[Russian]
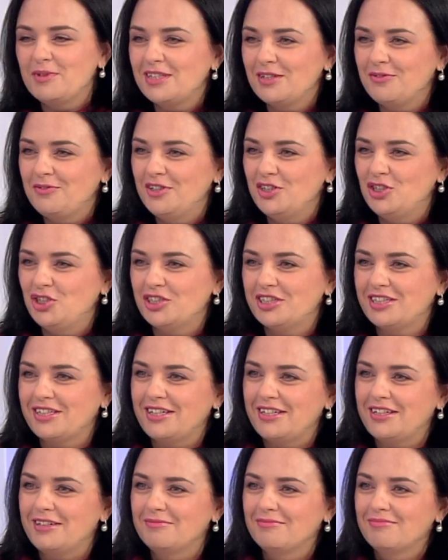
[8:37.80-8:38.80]

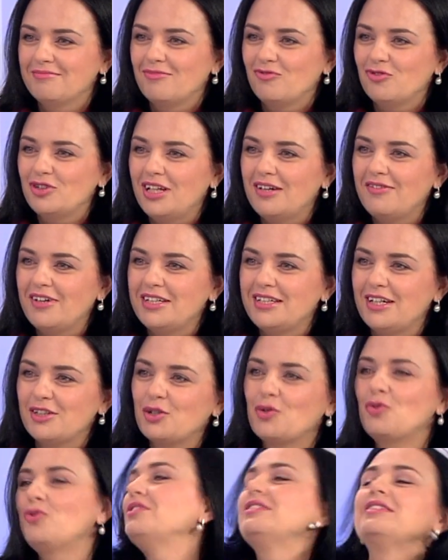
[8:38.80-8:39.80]
специфической – вот да.
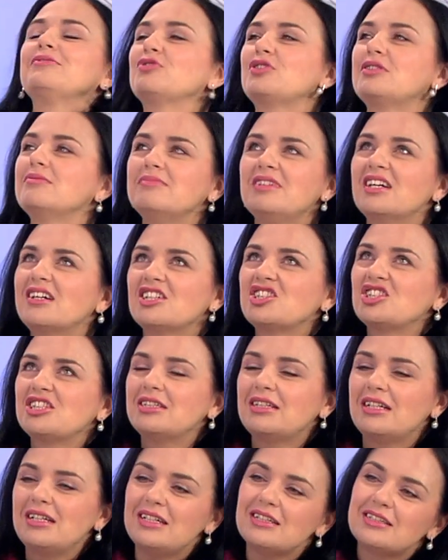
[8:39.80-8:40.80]
давайте, откройте. Вот мне
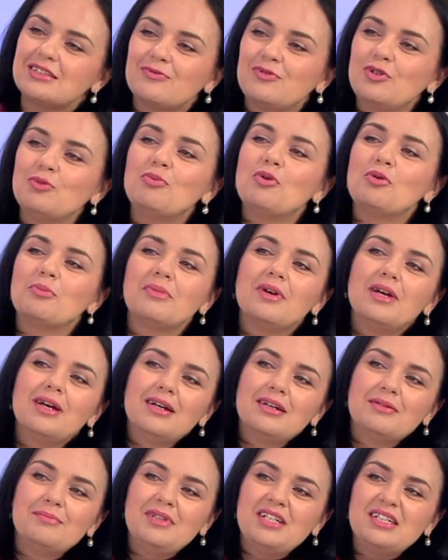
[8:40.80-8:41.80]
кажется, это есть и в любом
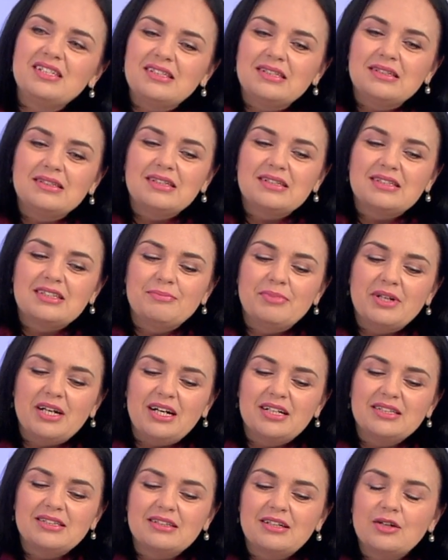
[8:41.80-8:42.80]
месте, где
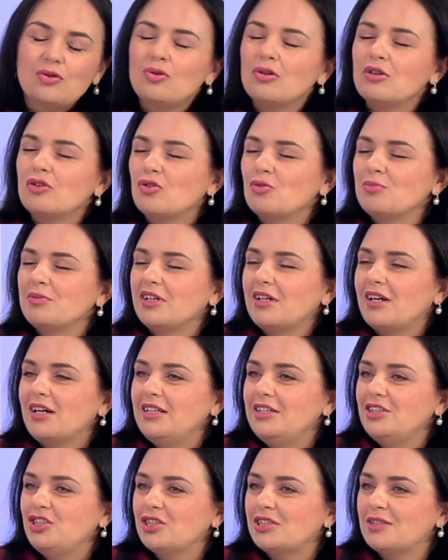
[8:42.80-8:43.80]
собирается такое огромное
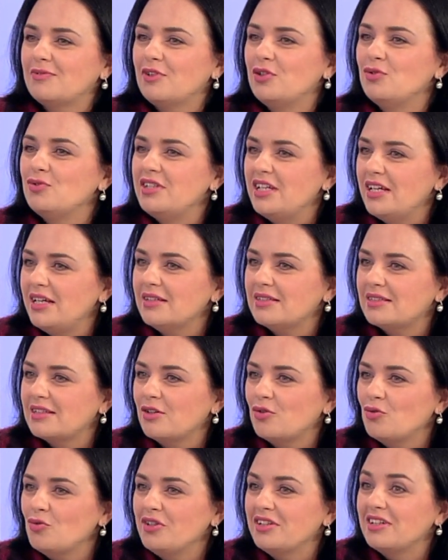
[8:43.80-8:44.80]
количество людей
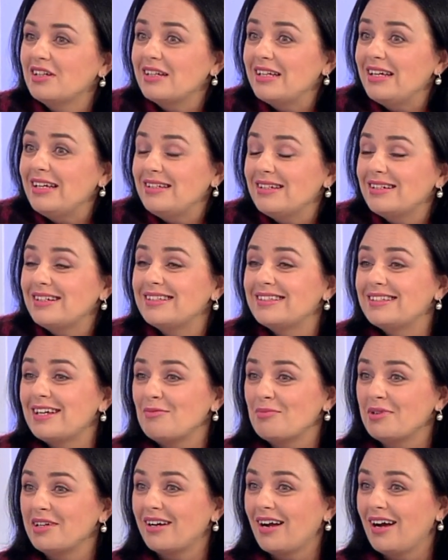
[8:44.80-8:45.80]
с такой энергетикой,
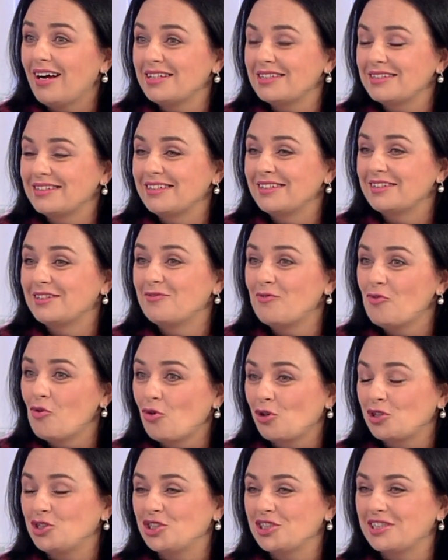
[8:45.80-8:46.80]
самой разной,
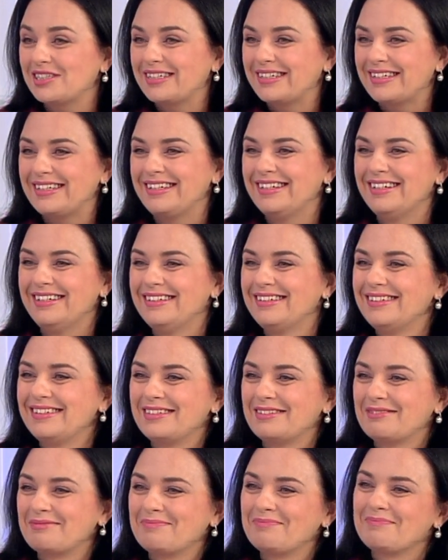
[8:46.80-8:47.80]
творческой.
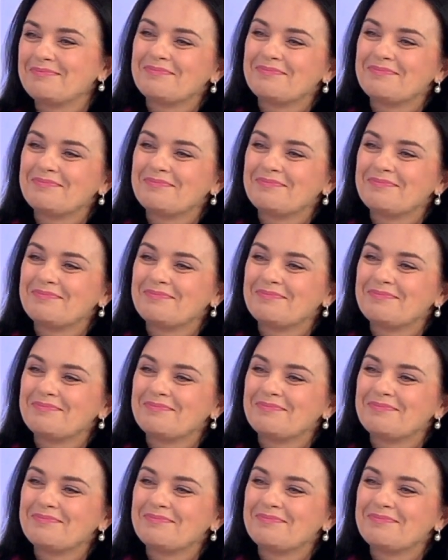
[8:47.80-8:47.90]
А